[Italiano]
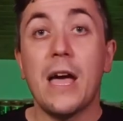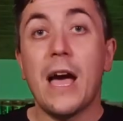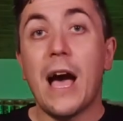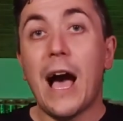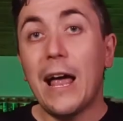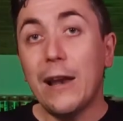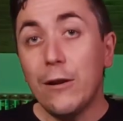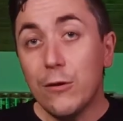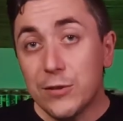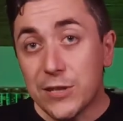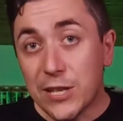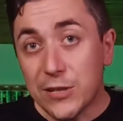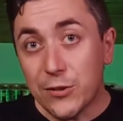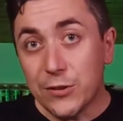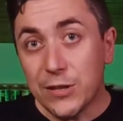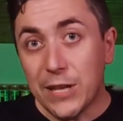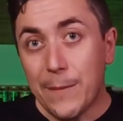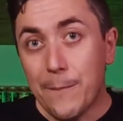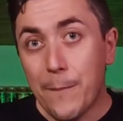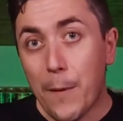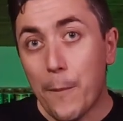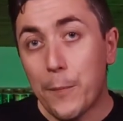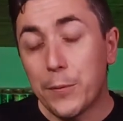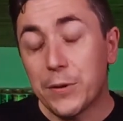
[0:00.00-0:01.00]
Allo stesso
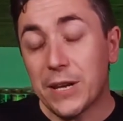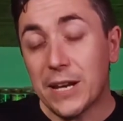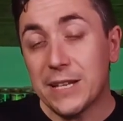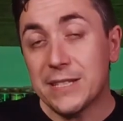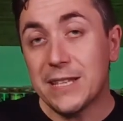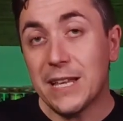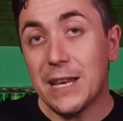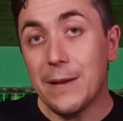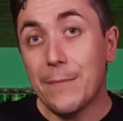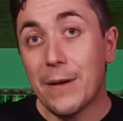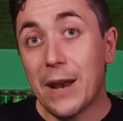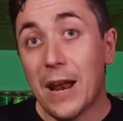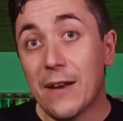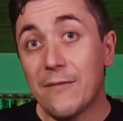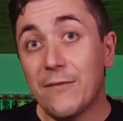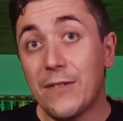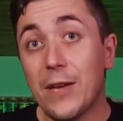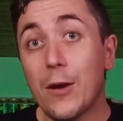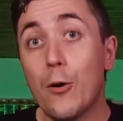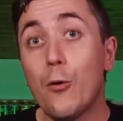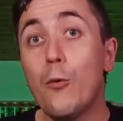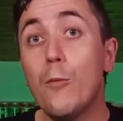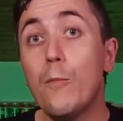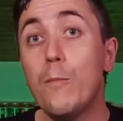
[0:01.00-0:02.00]
tempo potreste
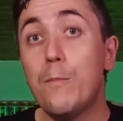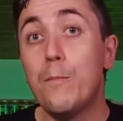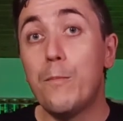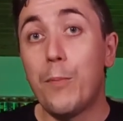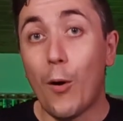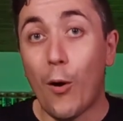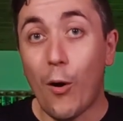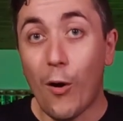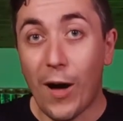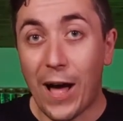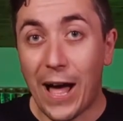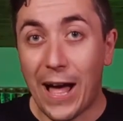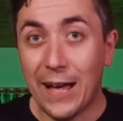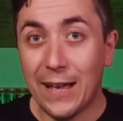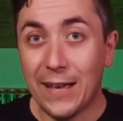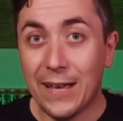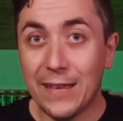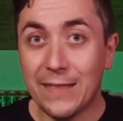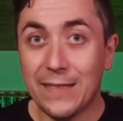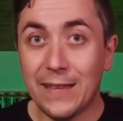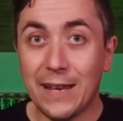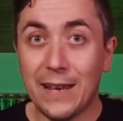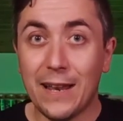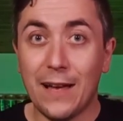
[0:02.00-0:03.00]
liberarvi un po'
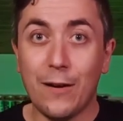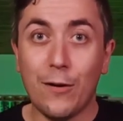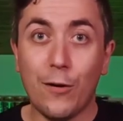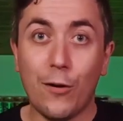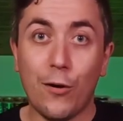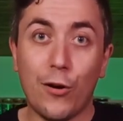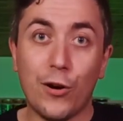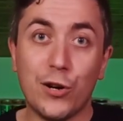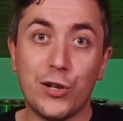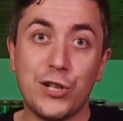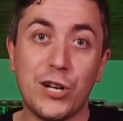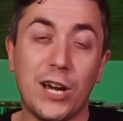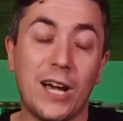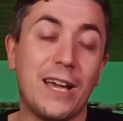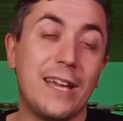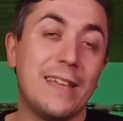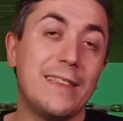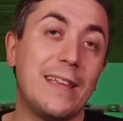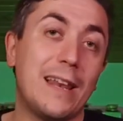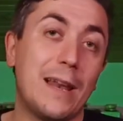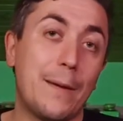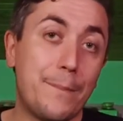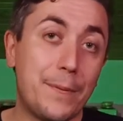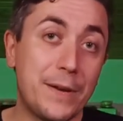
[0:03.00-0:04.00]
anche dell'angoscia e
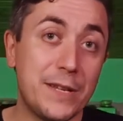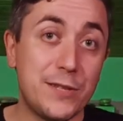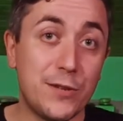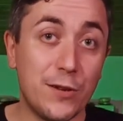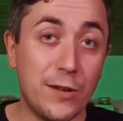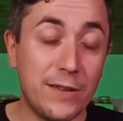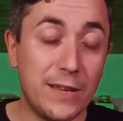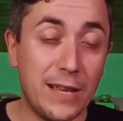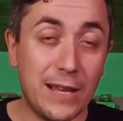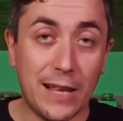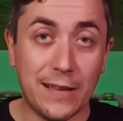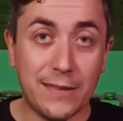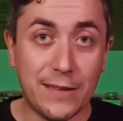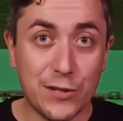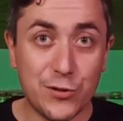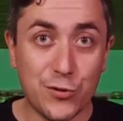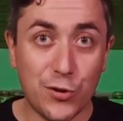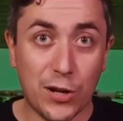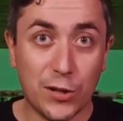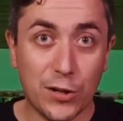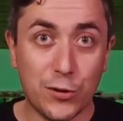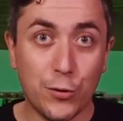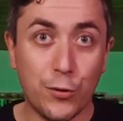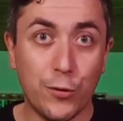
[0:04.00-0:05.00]
della pressione degli altri
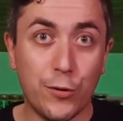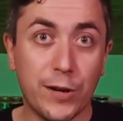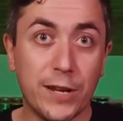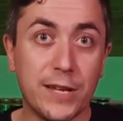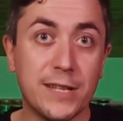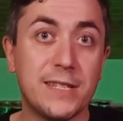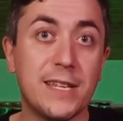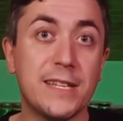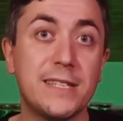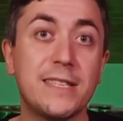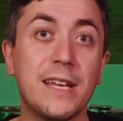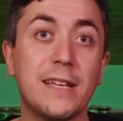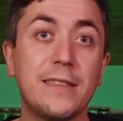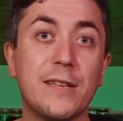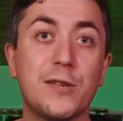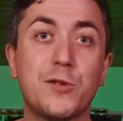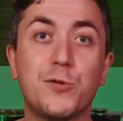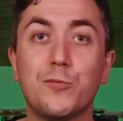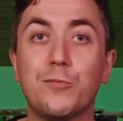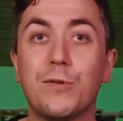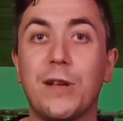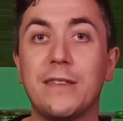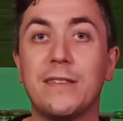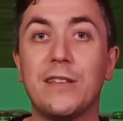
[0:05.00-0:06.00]
giocatori. Se state
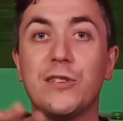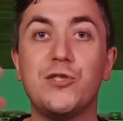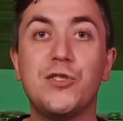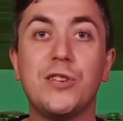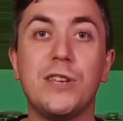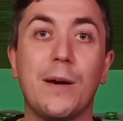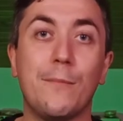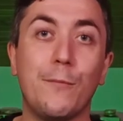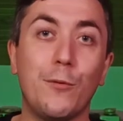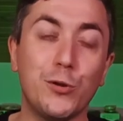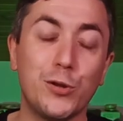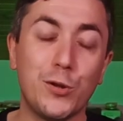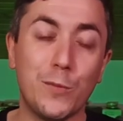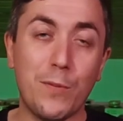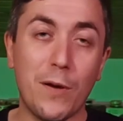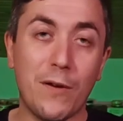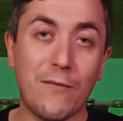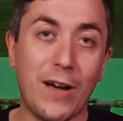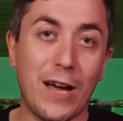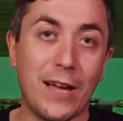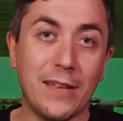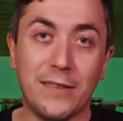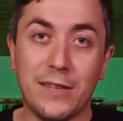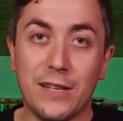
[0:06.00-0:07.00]
su una decina molto più
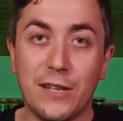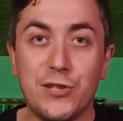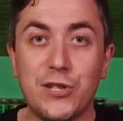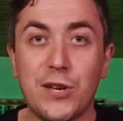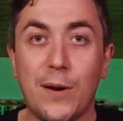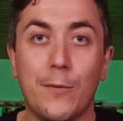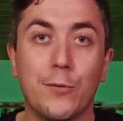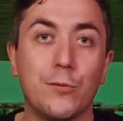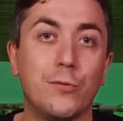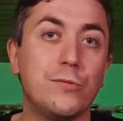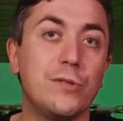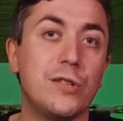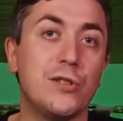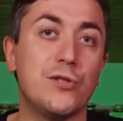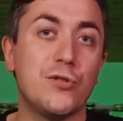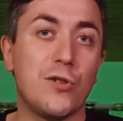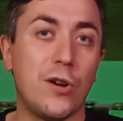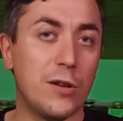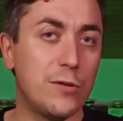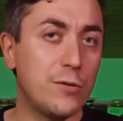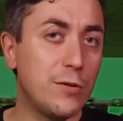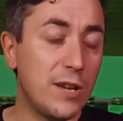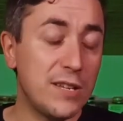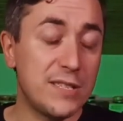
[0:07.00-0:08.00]
avanti, diciamo tutti i
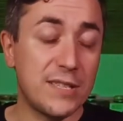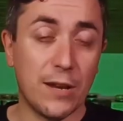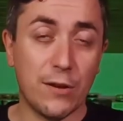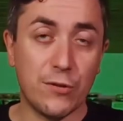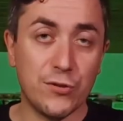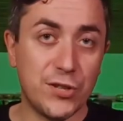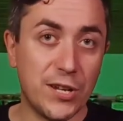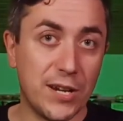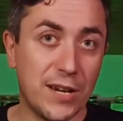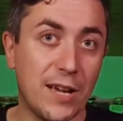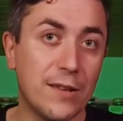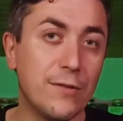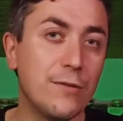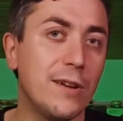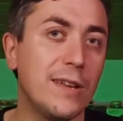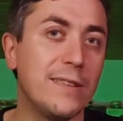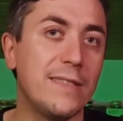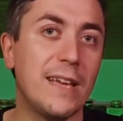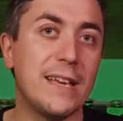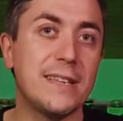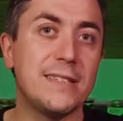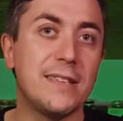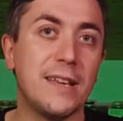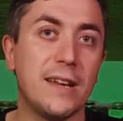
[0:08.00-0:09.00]
giocatori stanno cercando le
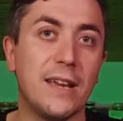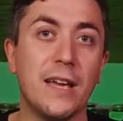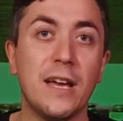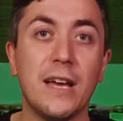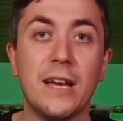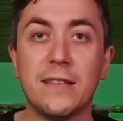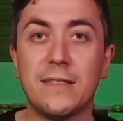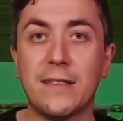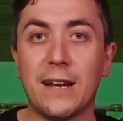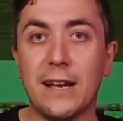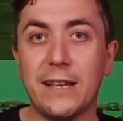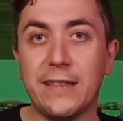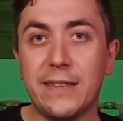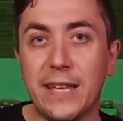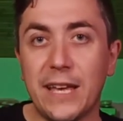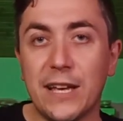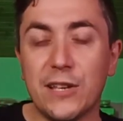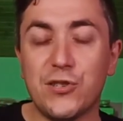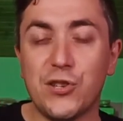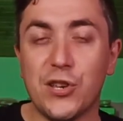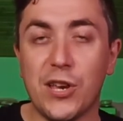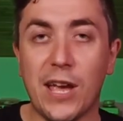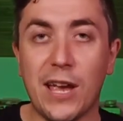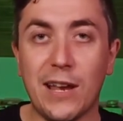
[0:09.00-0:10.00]
tessere tra il
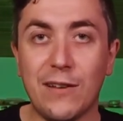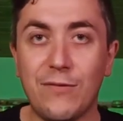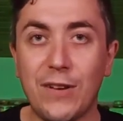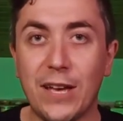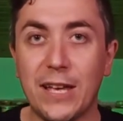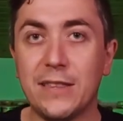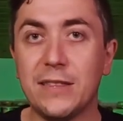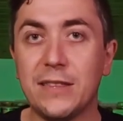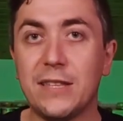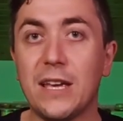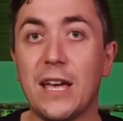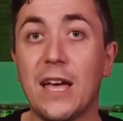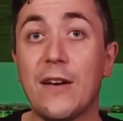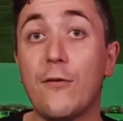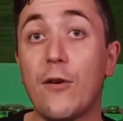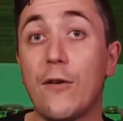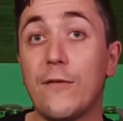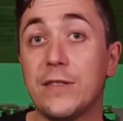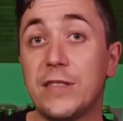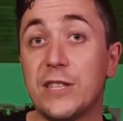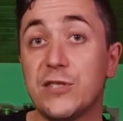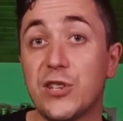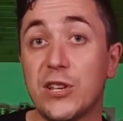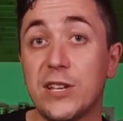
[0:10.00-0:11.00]
10 e il 20 e voi
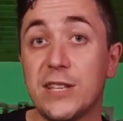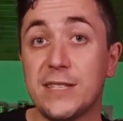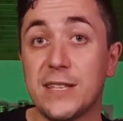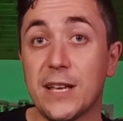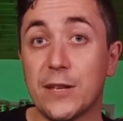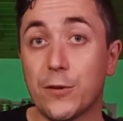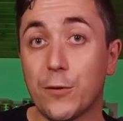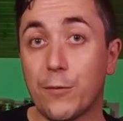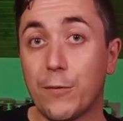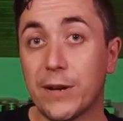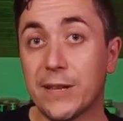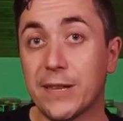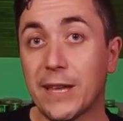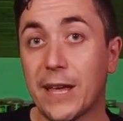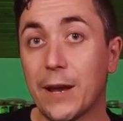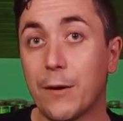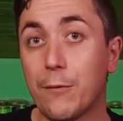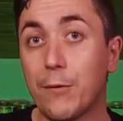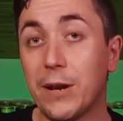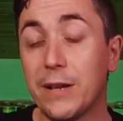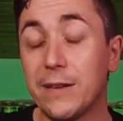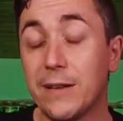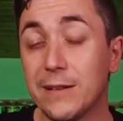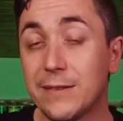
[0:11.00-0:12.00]
avete già iniziato a guardare
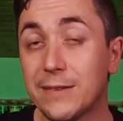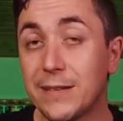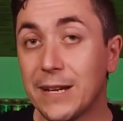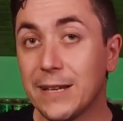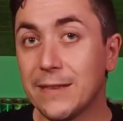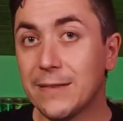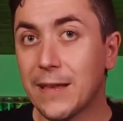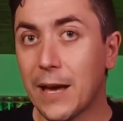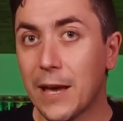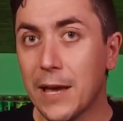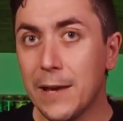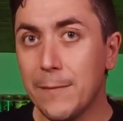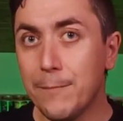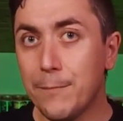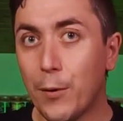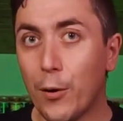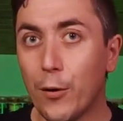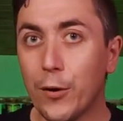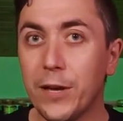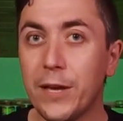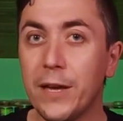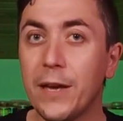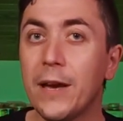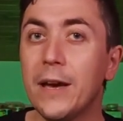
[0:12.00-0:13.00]
quelle dal 30 in
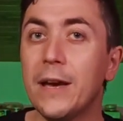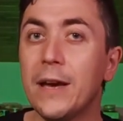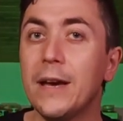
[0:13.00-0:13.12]
poi,